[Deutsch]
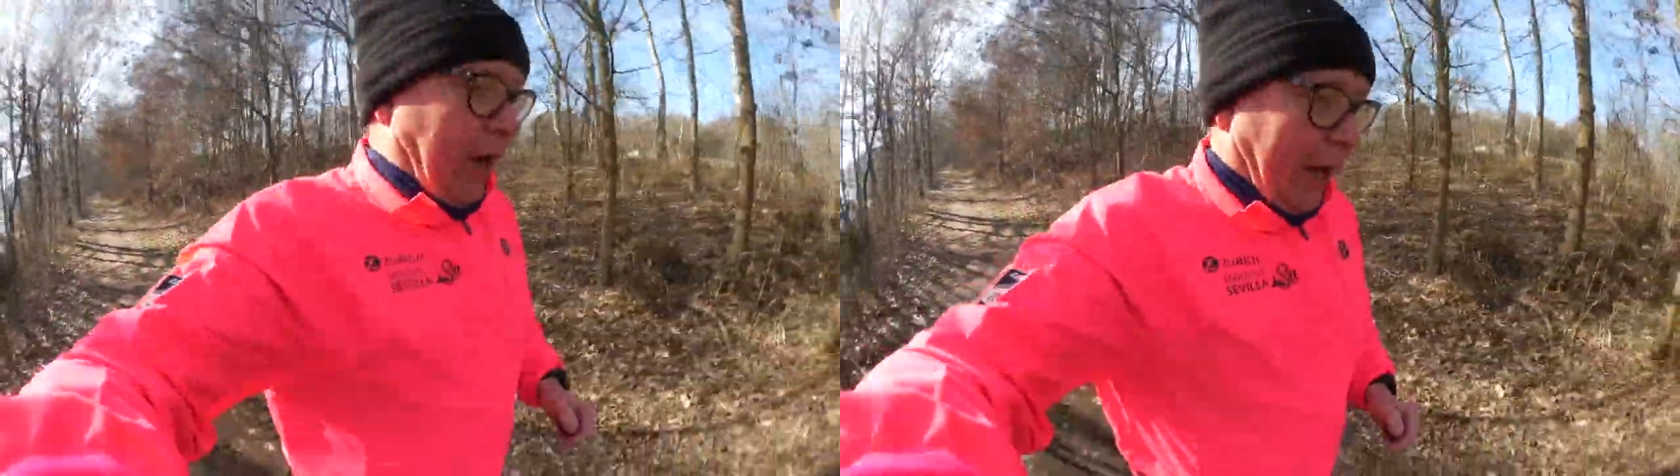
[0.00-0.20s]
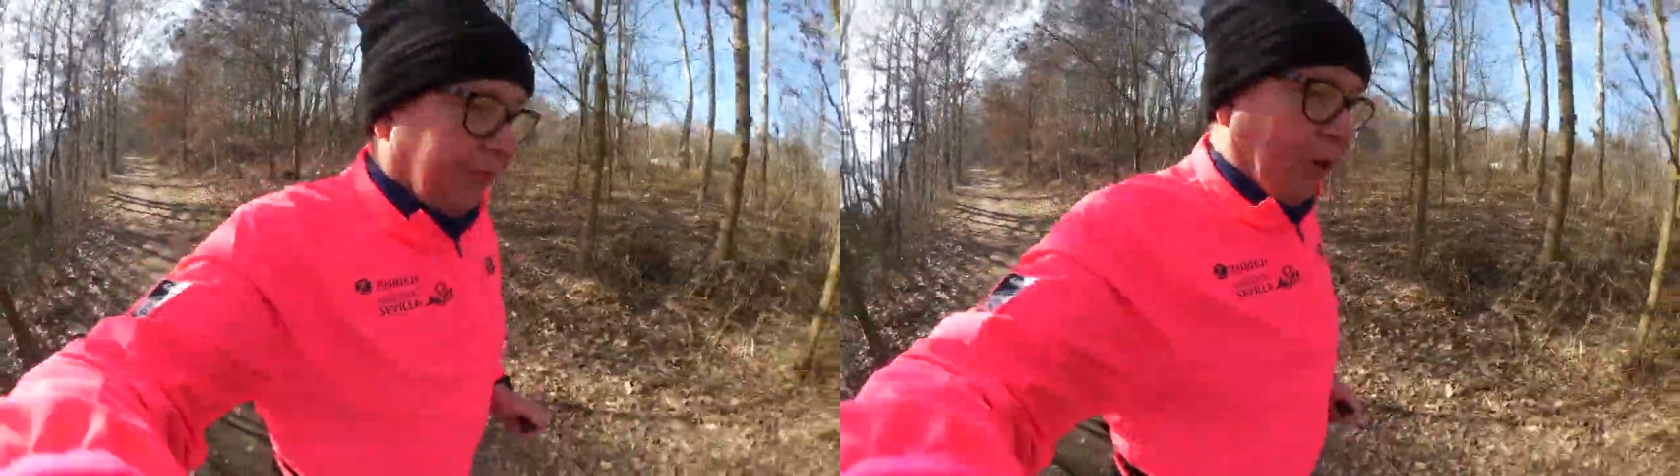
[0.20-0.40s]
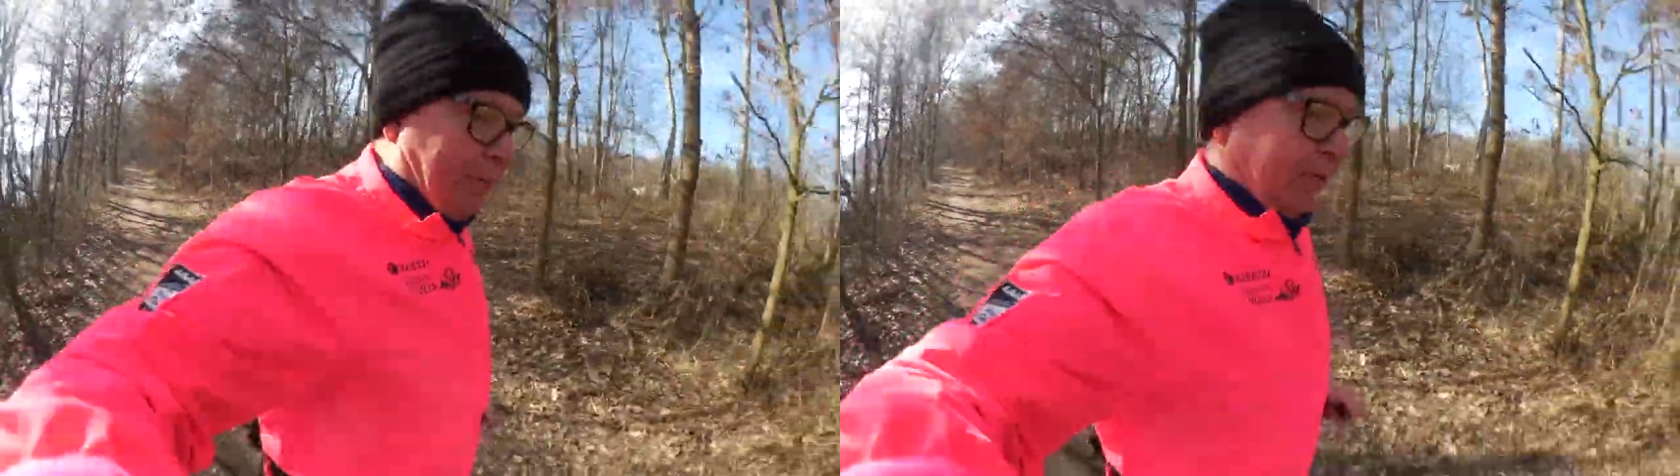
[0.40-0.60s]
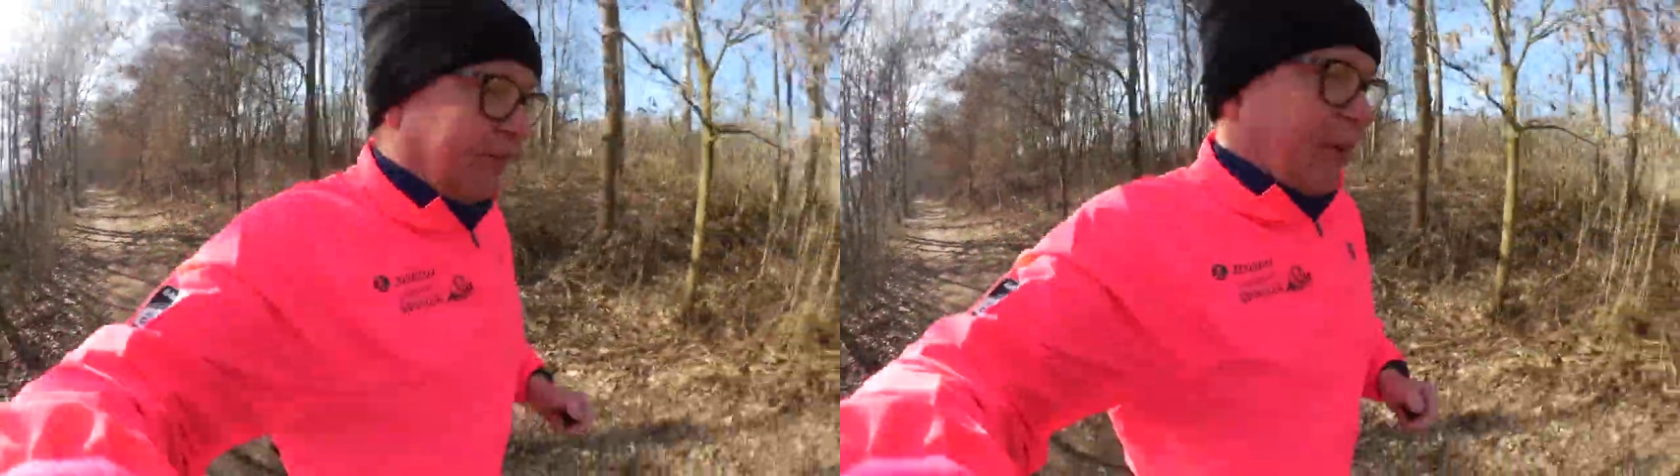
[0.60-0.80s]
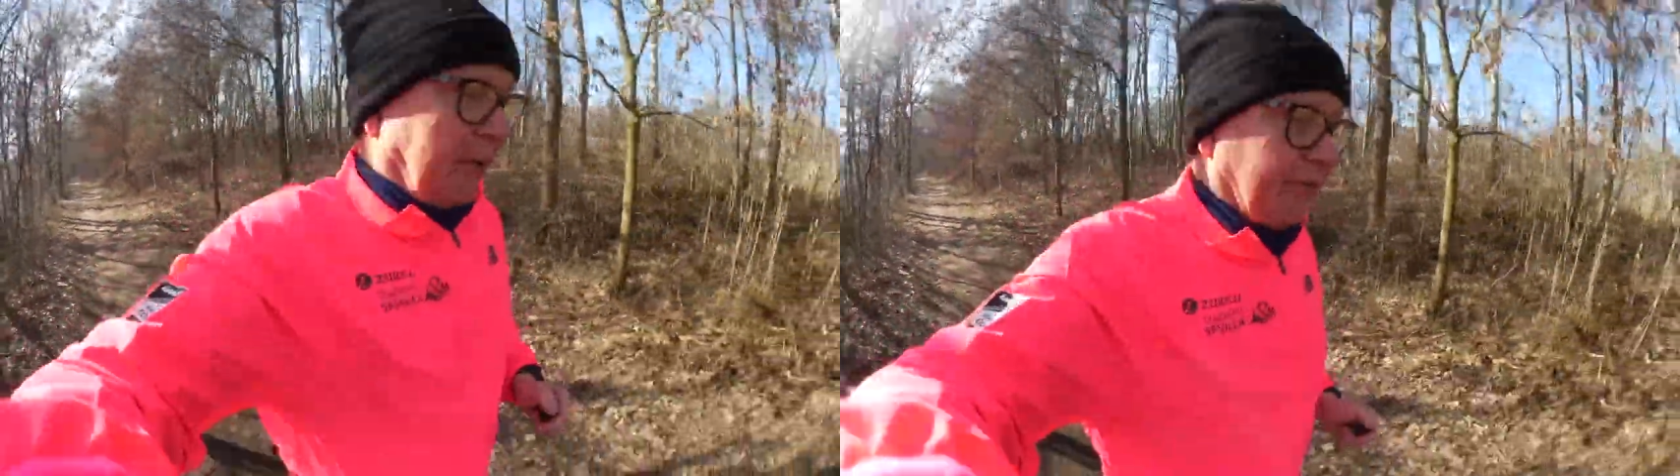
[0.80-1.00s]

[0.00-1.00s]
ja, ich wollte ein bisschen was